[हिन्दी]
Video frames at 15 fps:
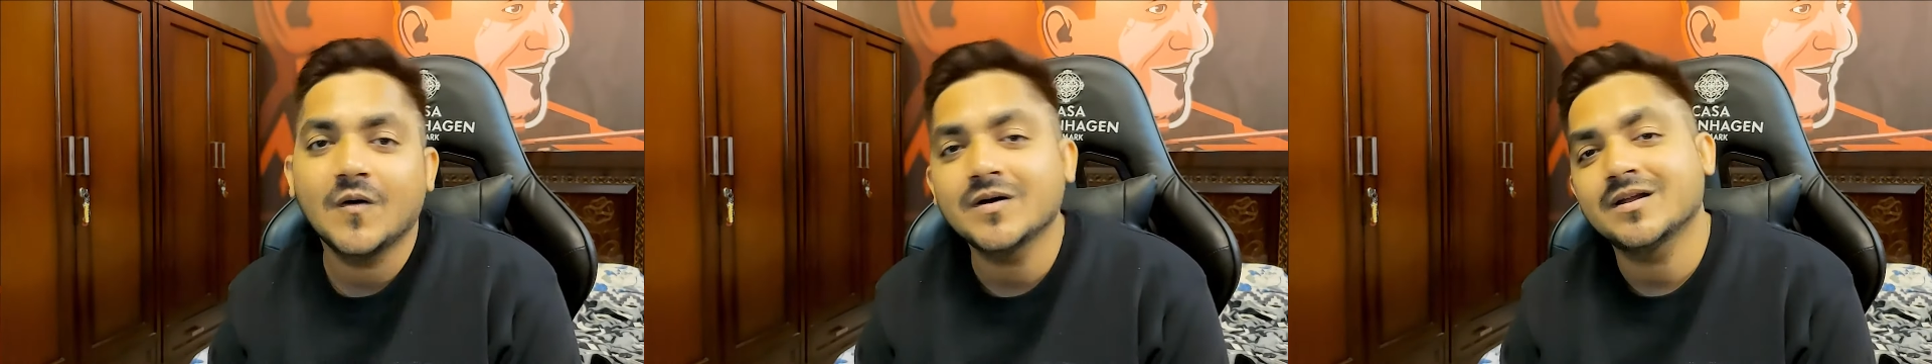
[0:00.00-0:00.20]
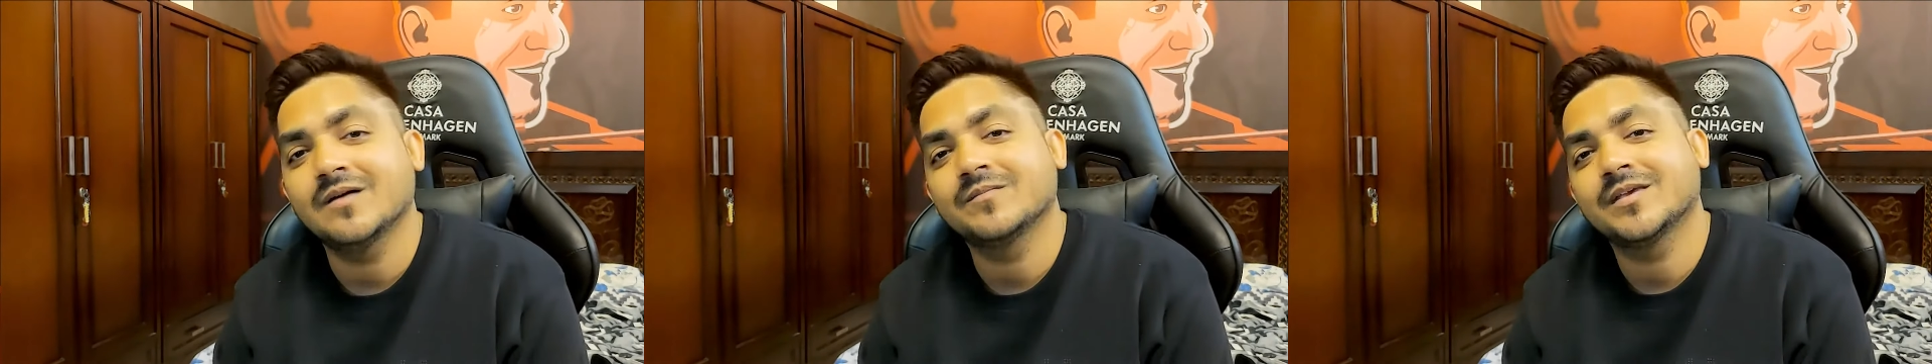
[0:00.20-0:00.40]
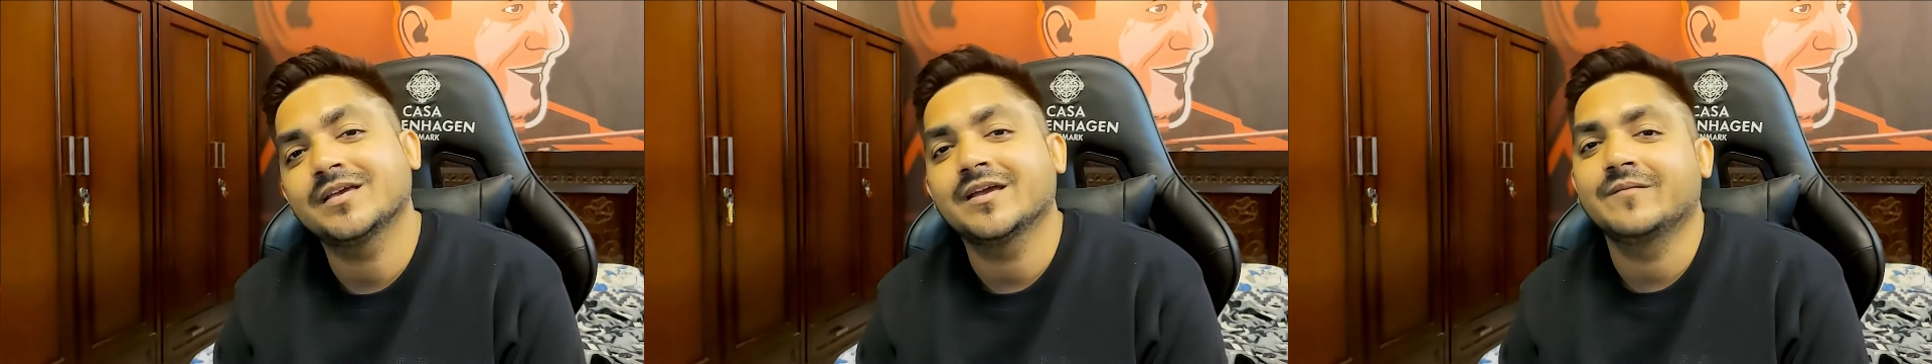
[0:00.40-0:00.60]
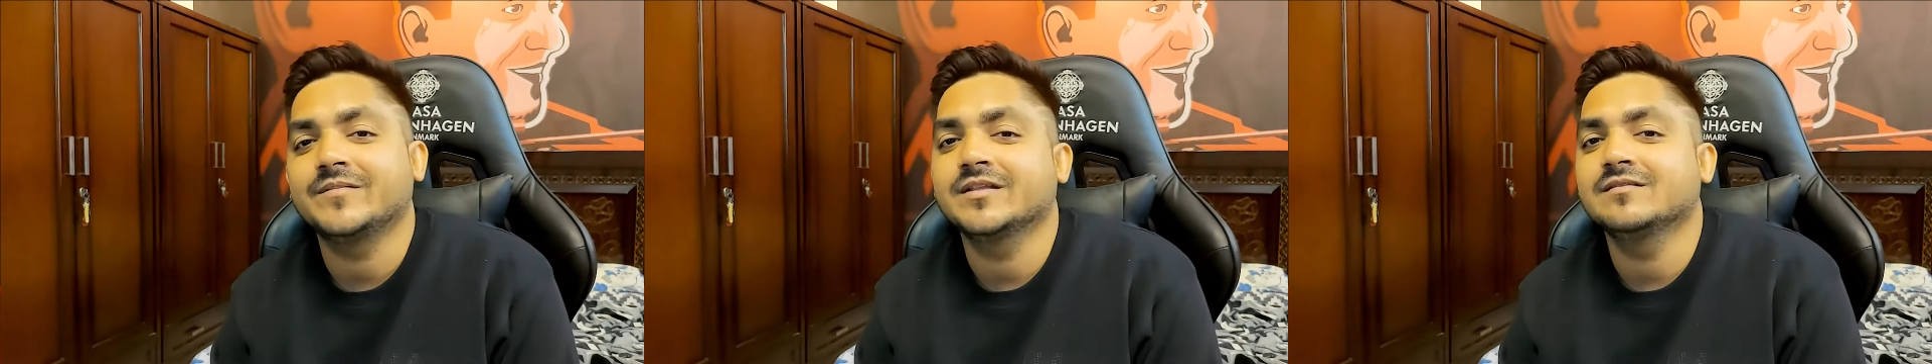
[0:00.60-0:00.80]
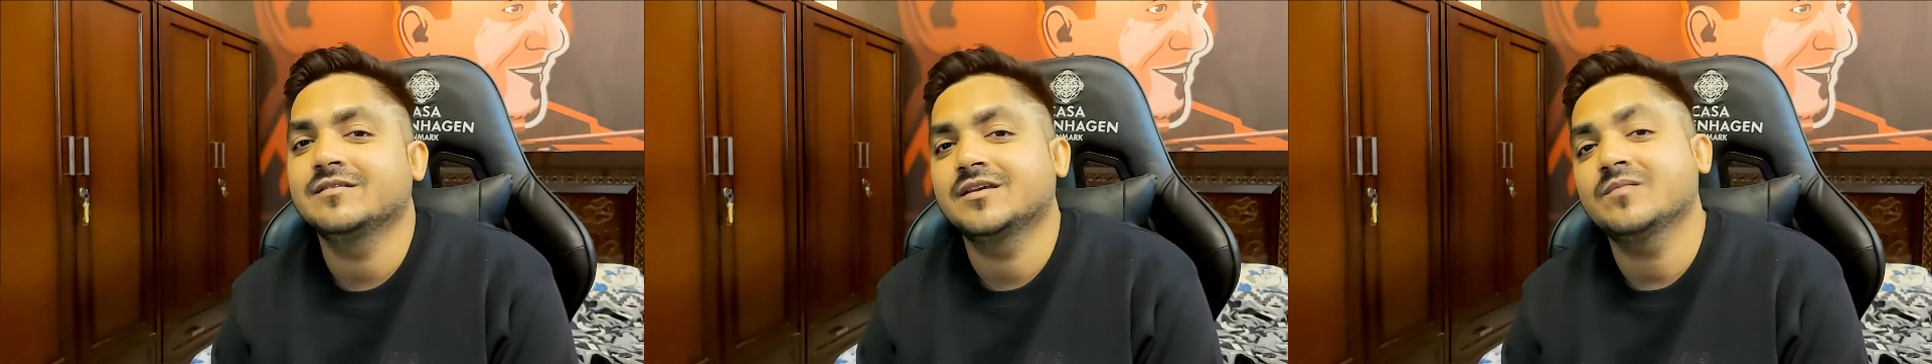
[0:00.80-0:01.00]
और आपकी
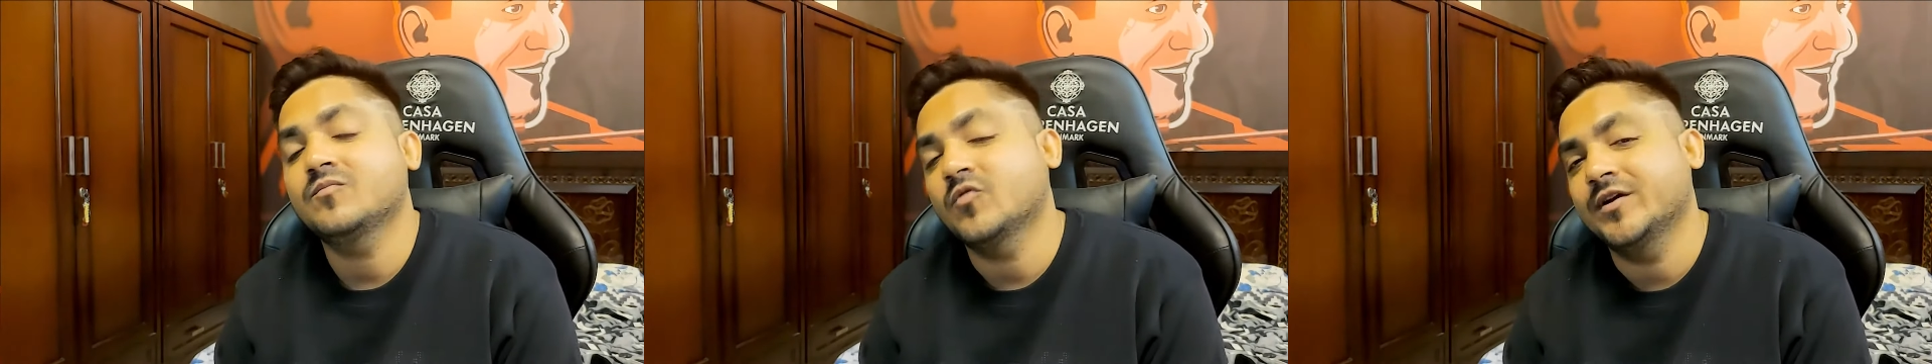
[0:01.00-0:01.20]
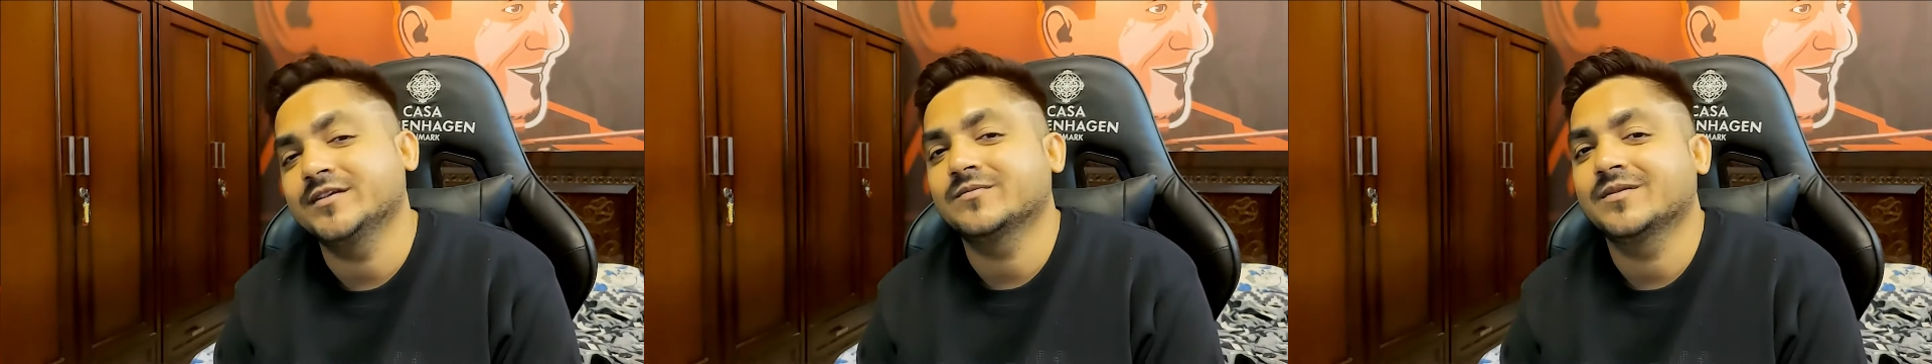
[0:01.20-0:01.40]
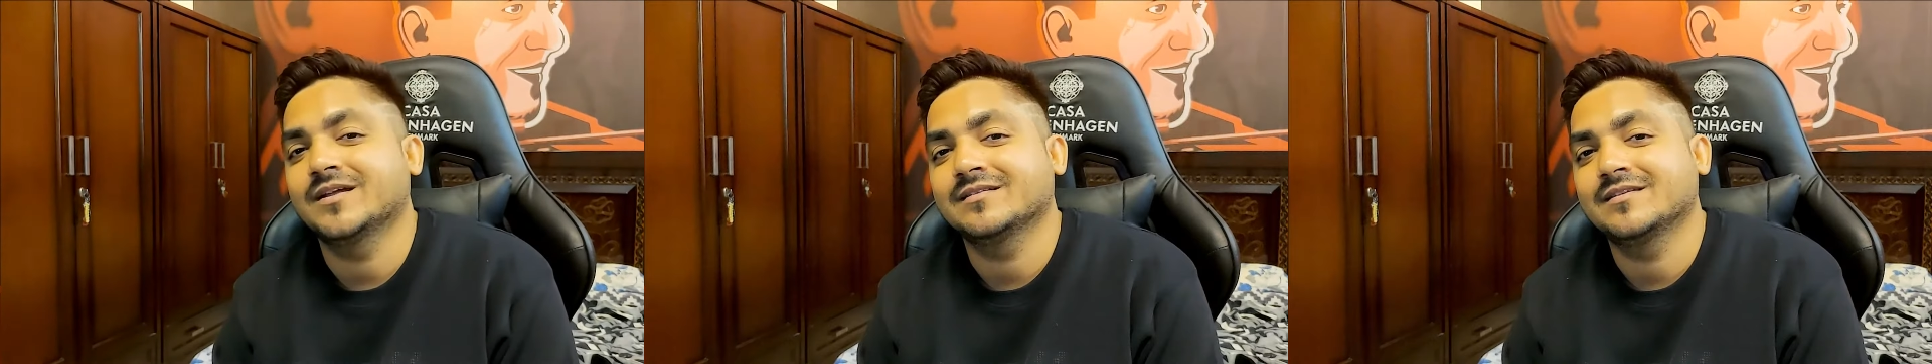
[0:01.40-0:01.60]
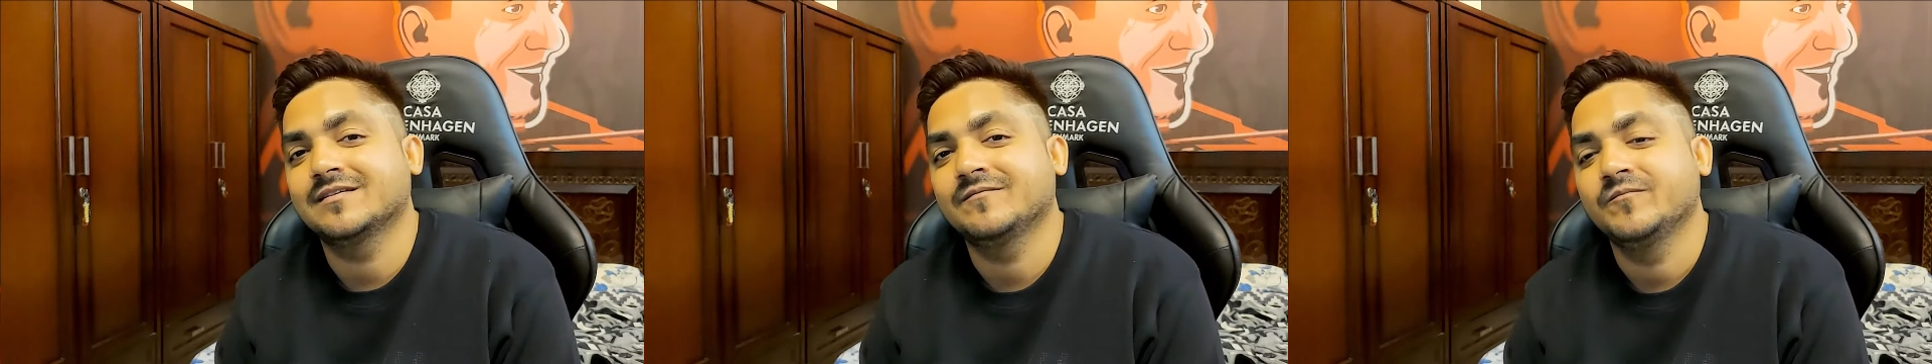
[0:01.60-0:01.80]
कैप्टनसी के पॉइंट्स बना